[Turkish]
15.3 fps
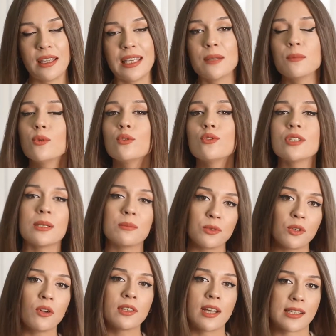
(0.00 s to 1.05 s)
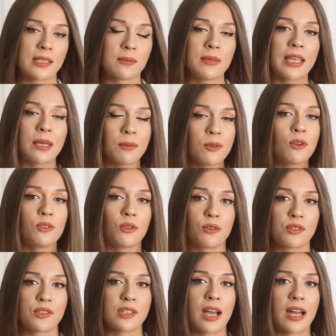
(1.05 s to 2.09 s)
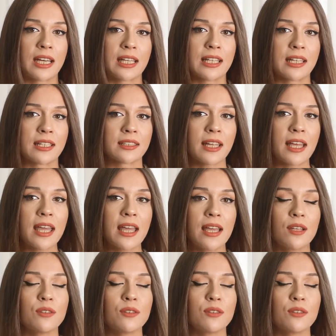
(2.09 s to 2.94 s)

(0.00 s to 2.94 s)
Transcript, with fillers: 23-24 Kasım 2019 tarihlerinde